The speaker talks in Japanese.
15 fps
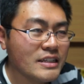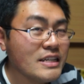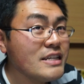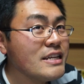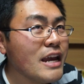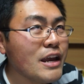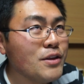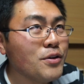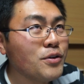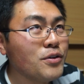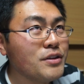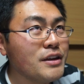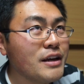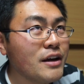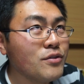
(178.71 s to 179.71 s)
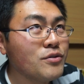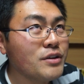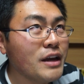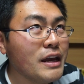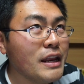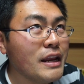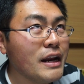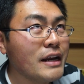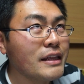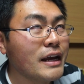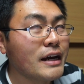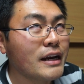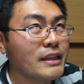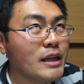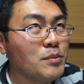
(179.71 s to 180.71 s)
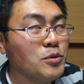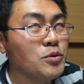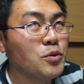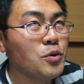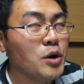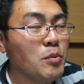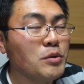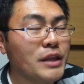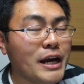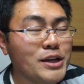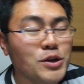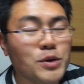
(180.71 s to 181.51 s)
進撃の巨人が受け入れられたから多分これも大